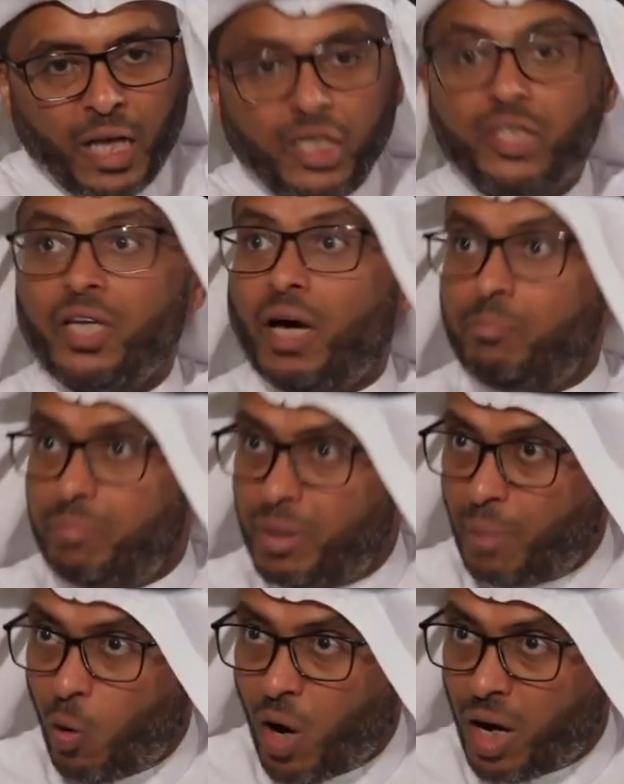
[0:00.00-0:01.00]
يدعم
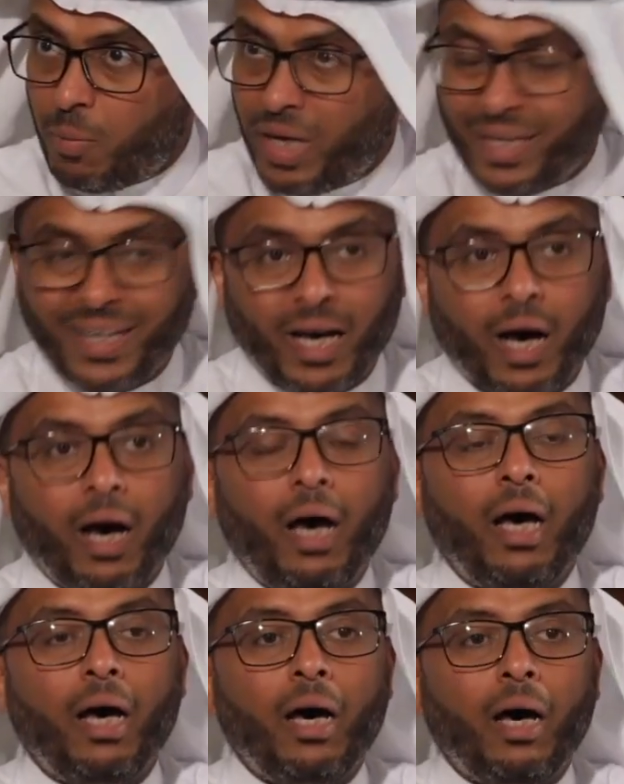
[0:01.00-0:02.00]
بمواهبه
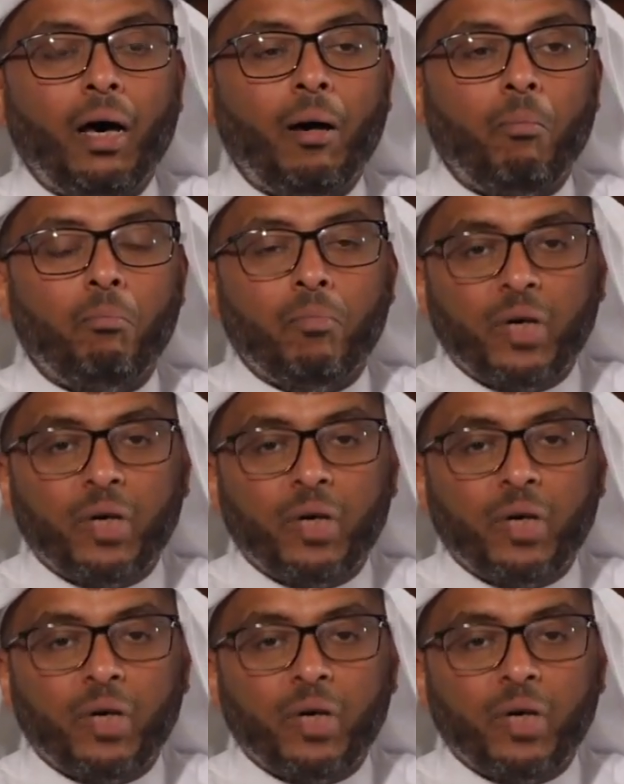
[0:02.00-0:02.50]
آه،